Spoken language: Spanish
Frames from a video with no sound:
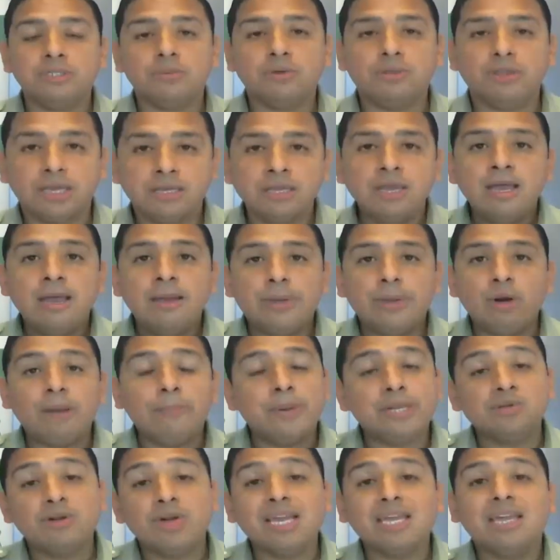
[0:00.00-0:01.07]
Pero las personas
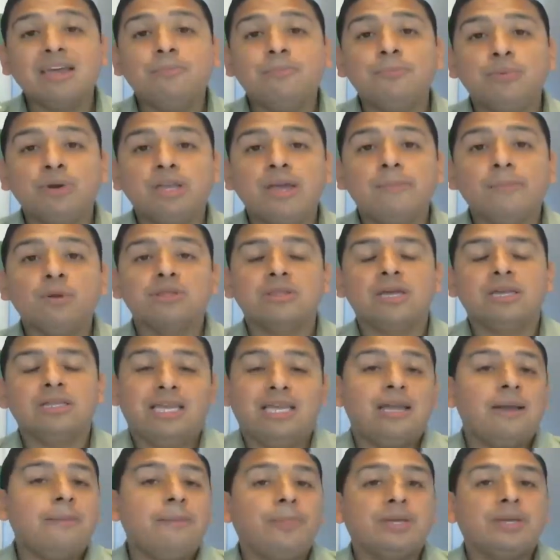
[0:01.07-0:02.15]
que, por ejemplo,
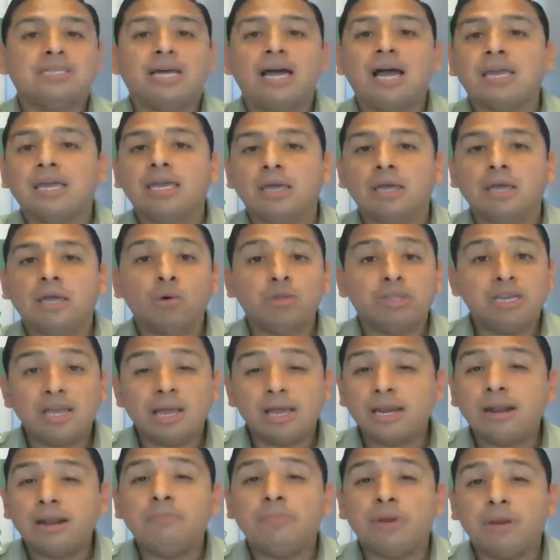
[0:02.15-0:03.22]
tenían pasaje o
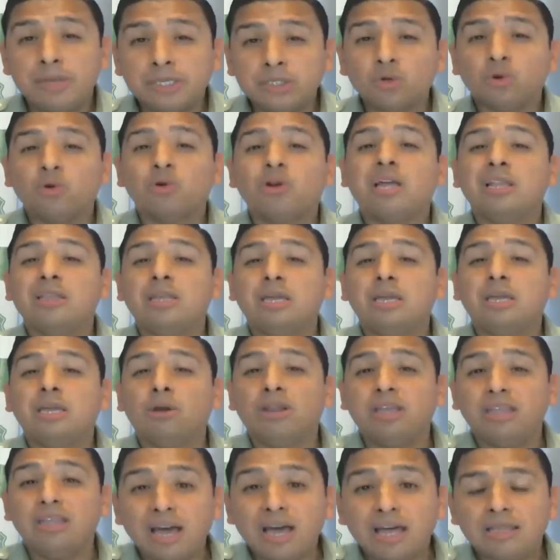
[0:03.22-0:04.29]
tenían el permiso con
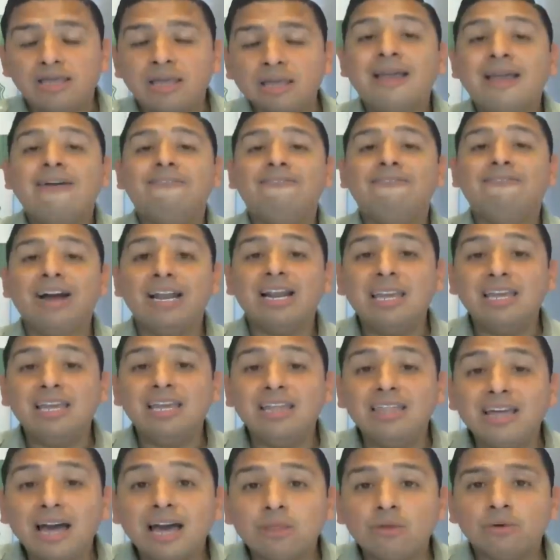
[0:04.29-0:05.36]
anterioridad
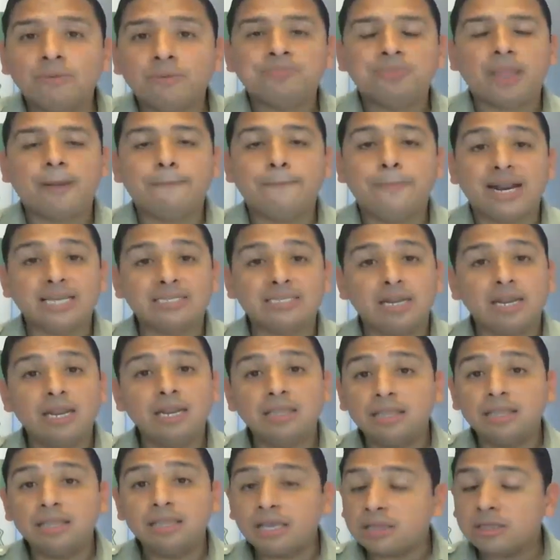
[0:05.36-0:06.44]
validado para
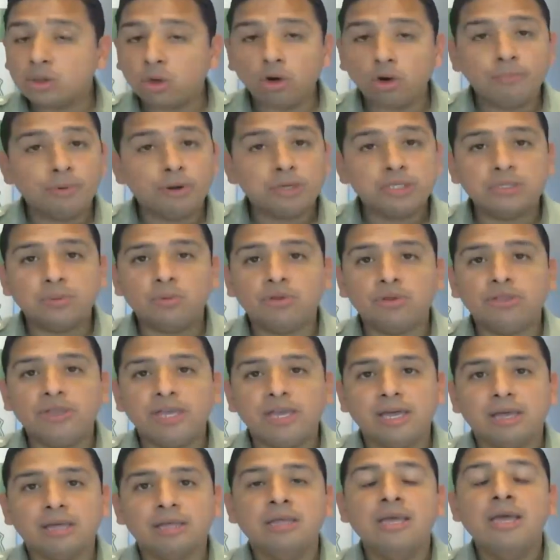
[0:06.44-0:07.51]
salir dentro de los próximos
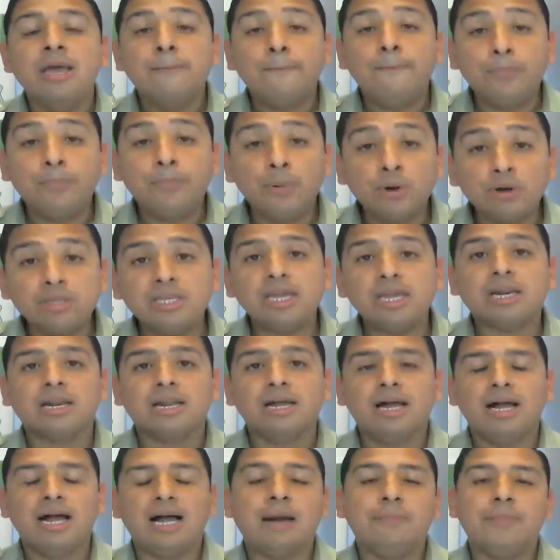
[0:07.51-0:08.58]
días por
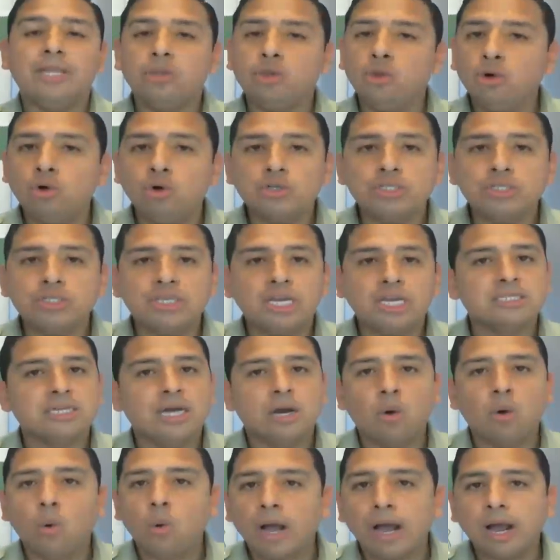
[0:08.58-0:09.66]
tierra a Mendoza, San
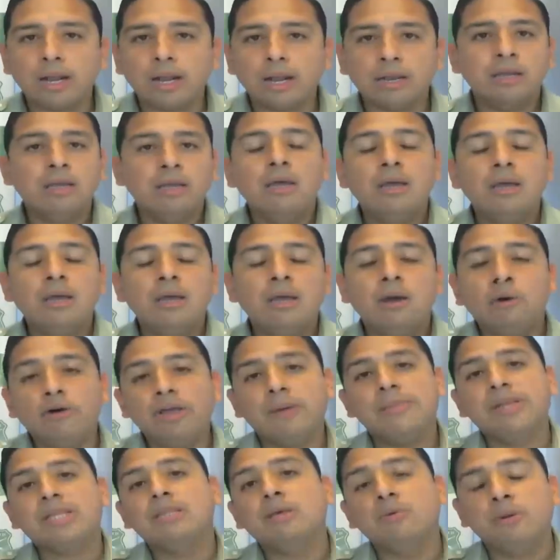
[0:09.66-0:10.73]
Juan,
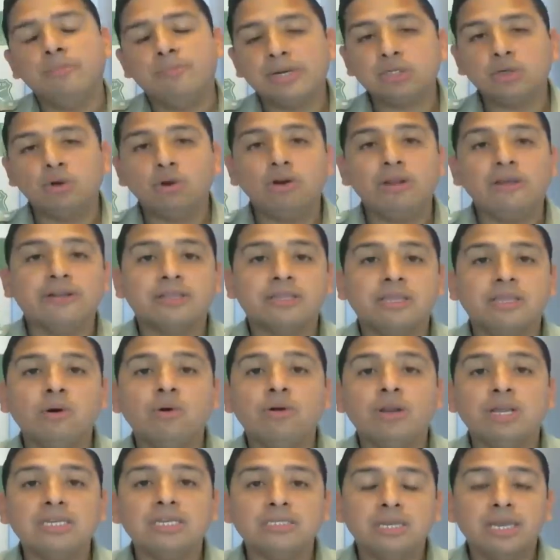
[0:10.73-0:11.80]
obviamente por el paso de los
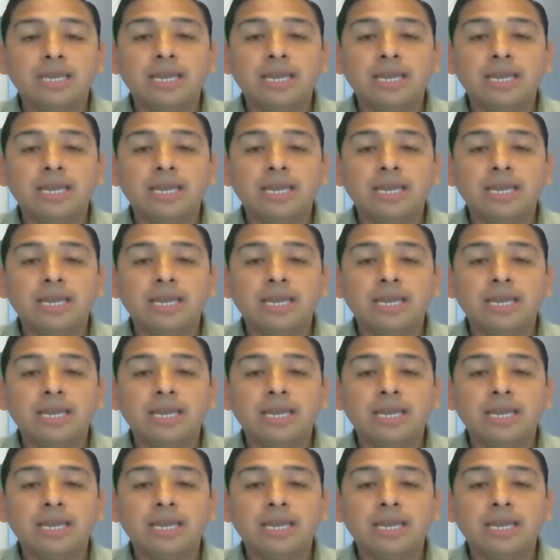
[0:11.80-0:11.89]
Libertadores.